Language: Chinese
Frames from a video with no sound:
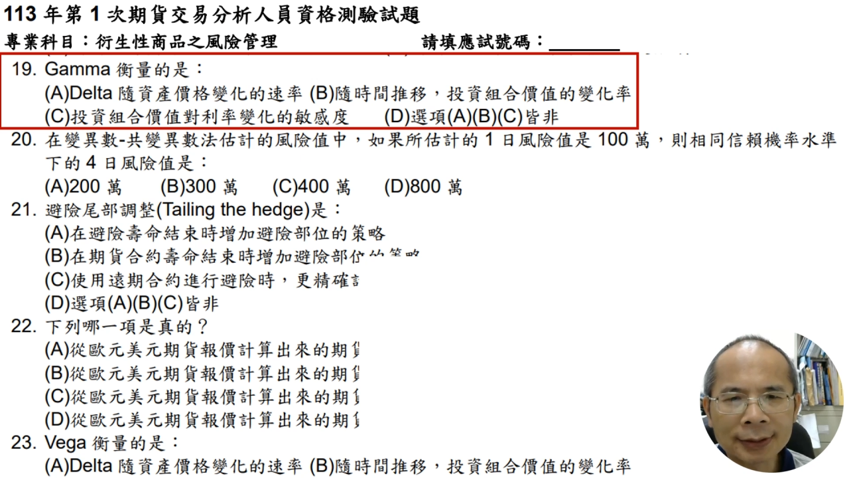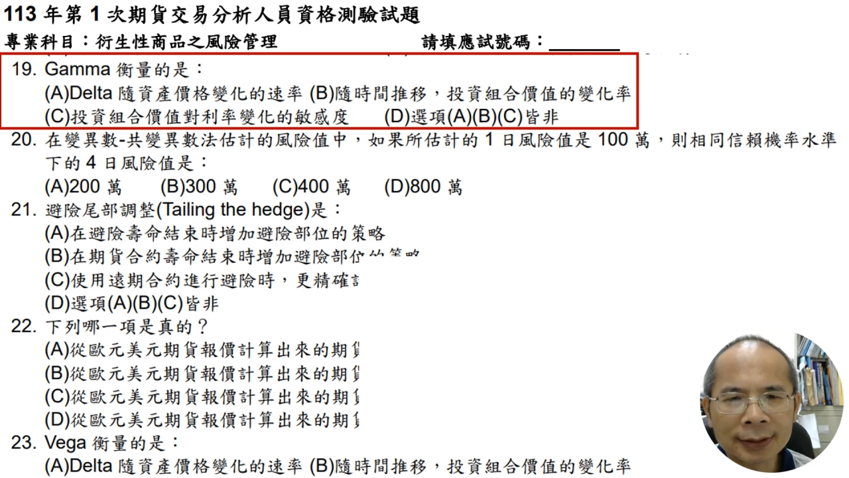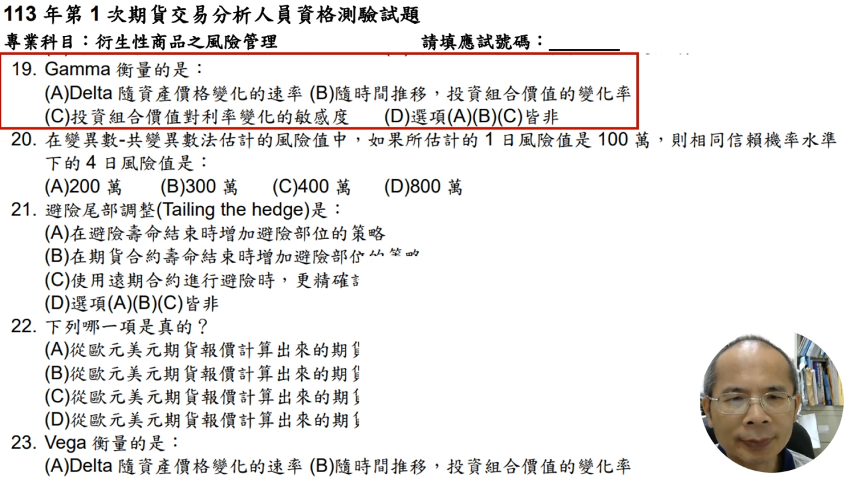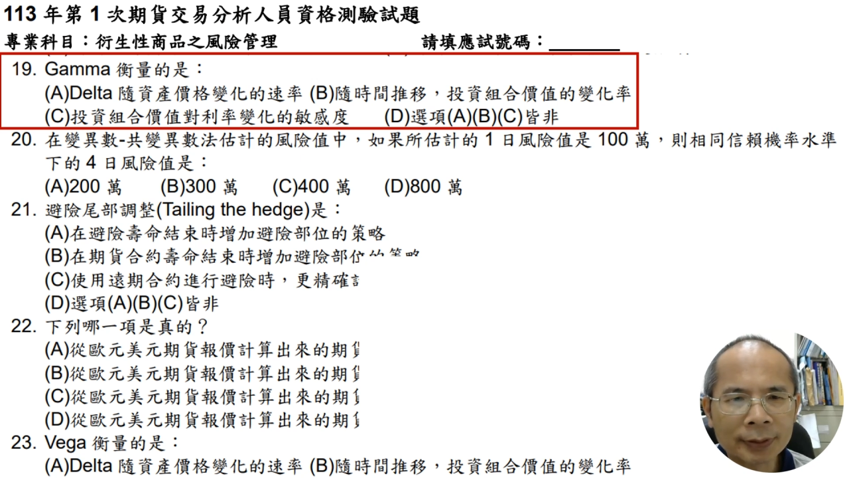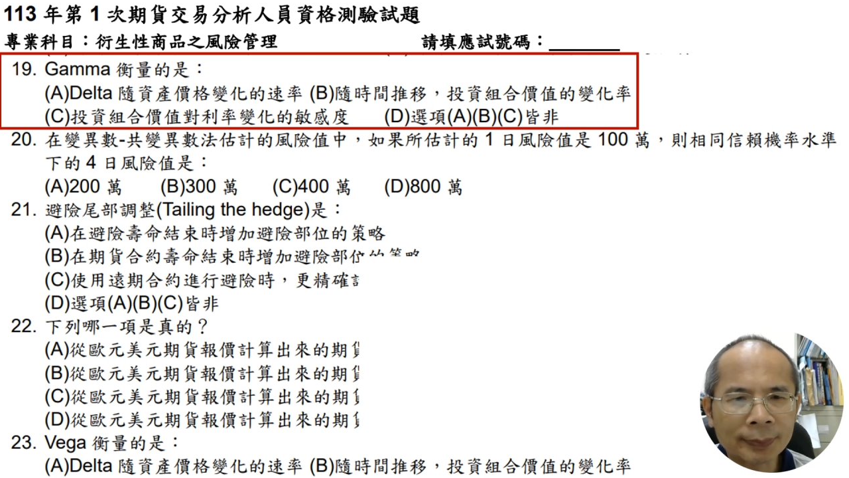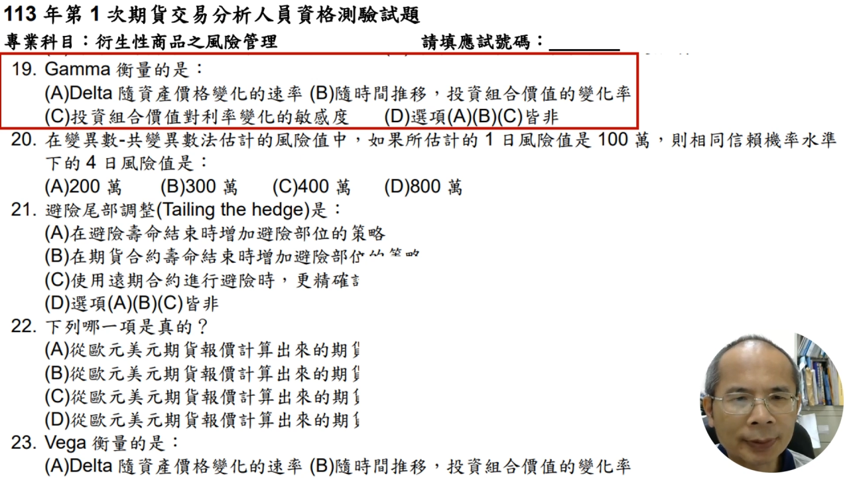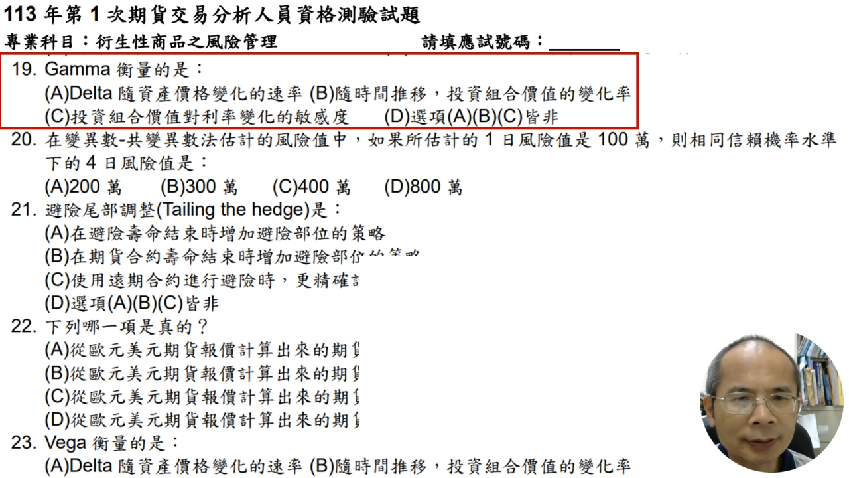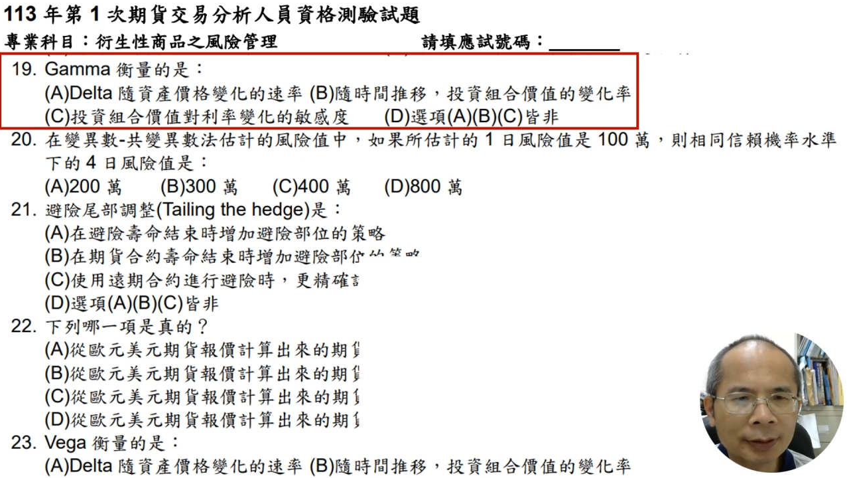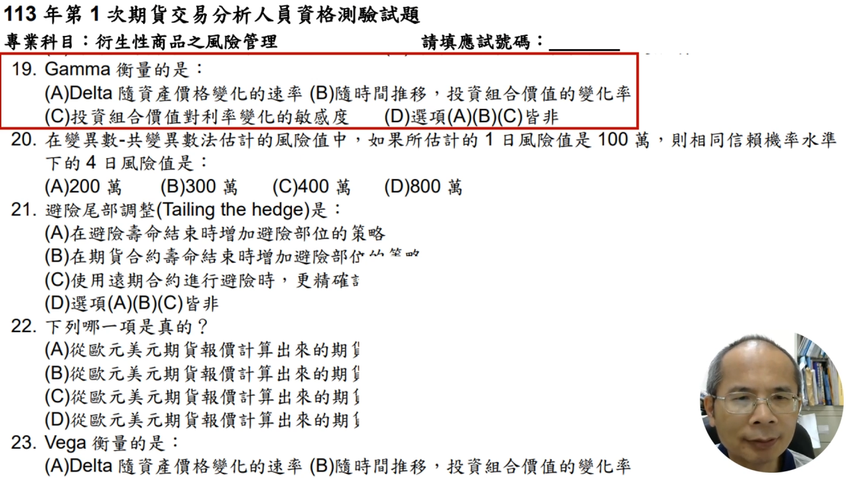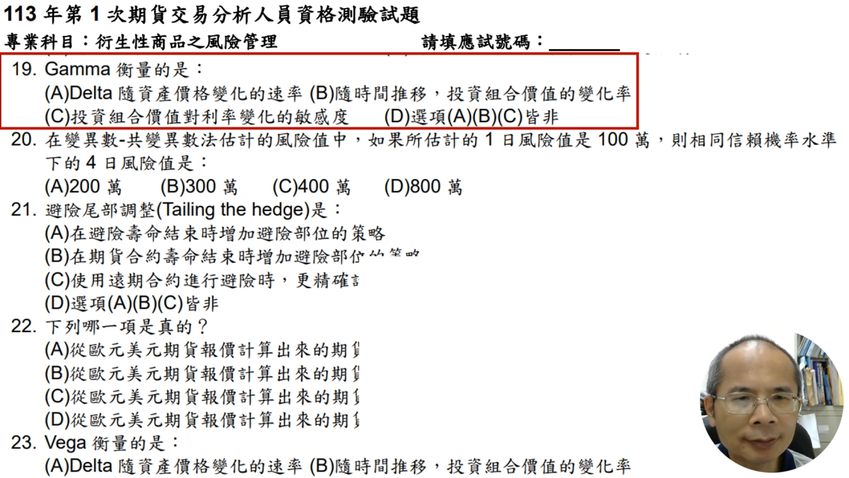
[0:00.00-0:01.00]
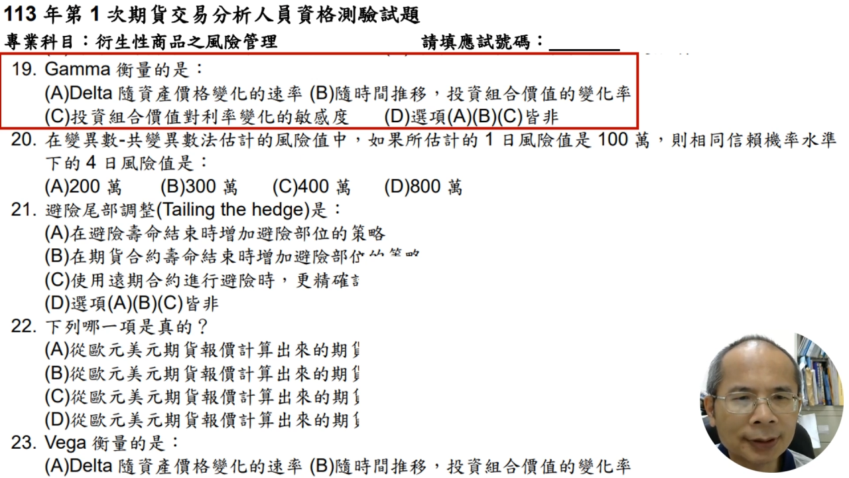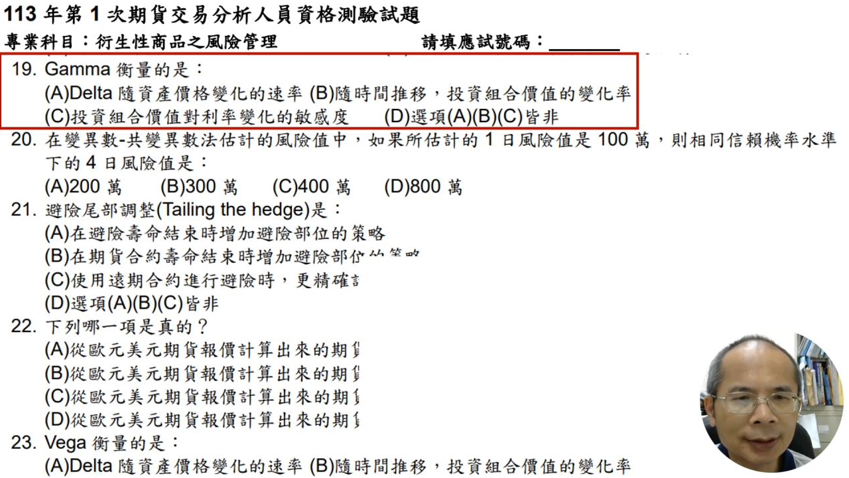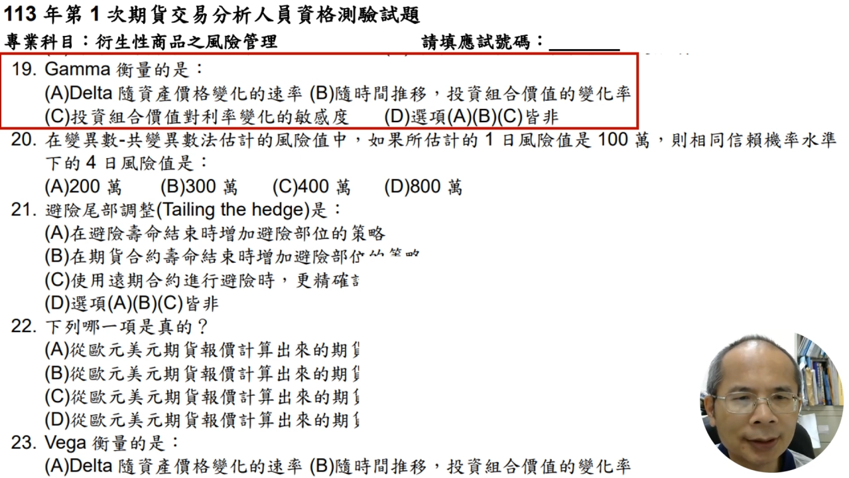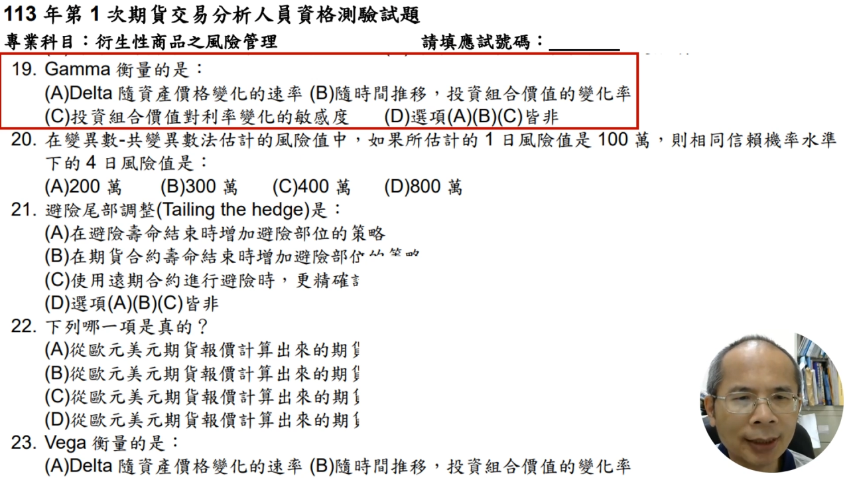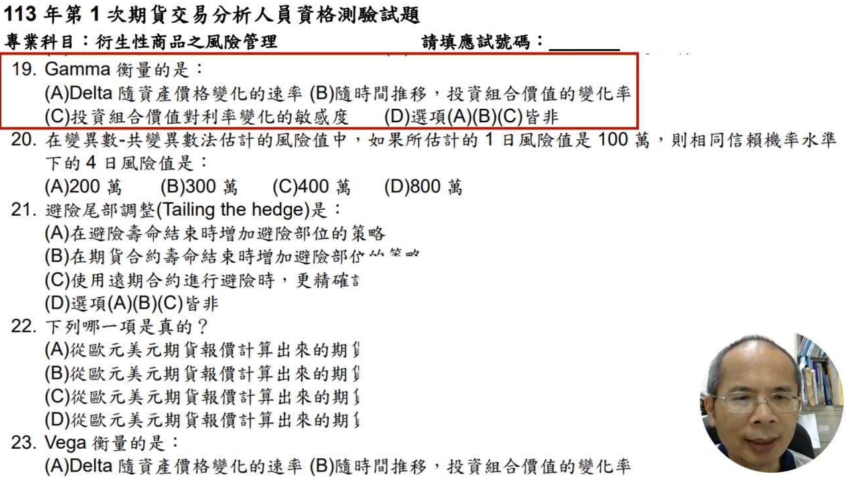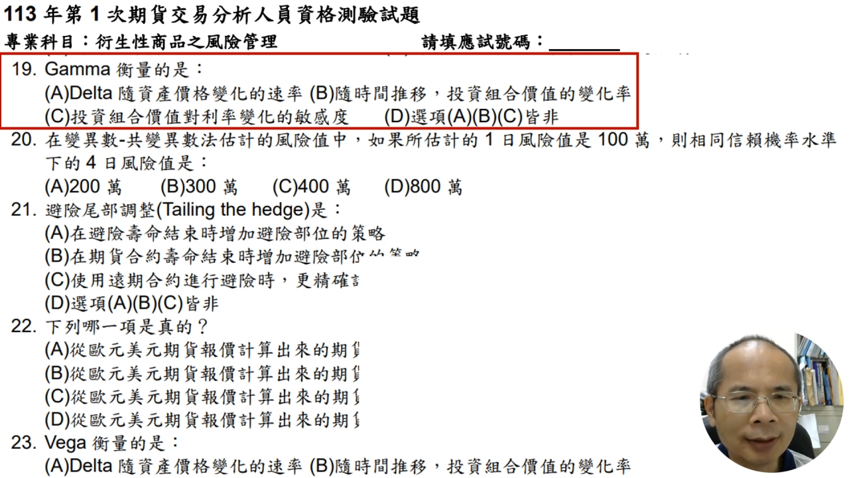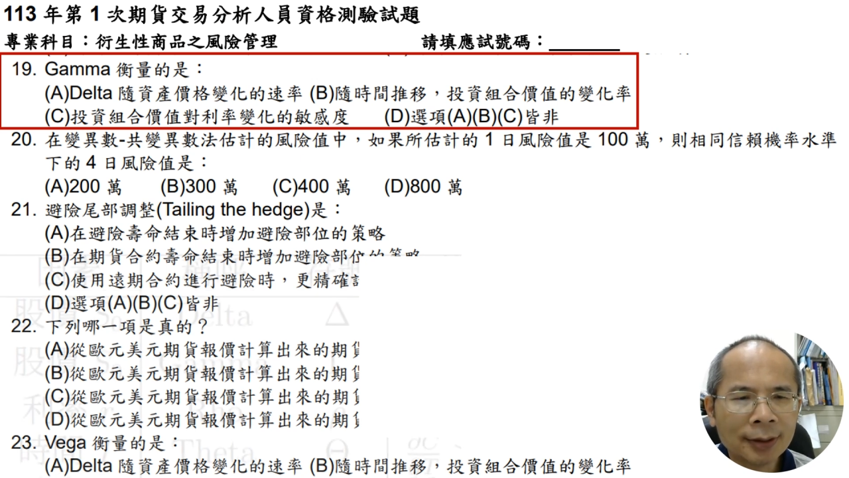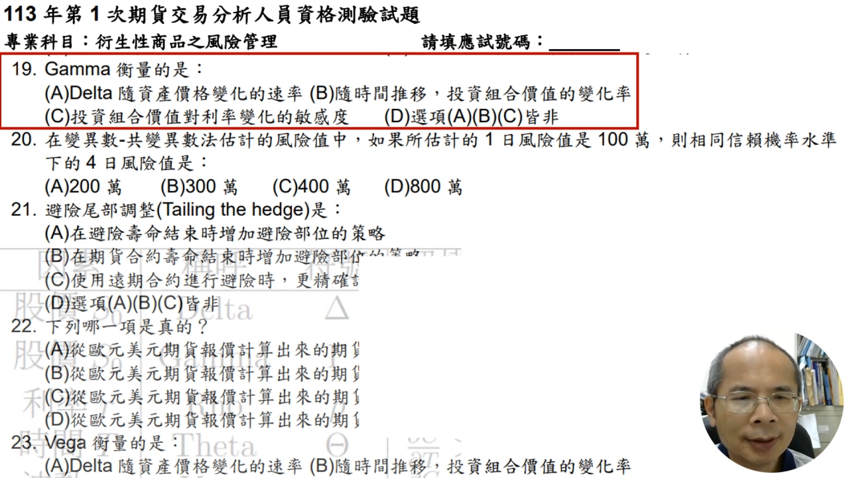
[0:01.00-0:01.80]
什么什么的东西哈，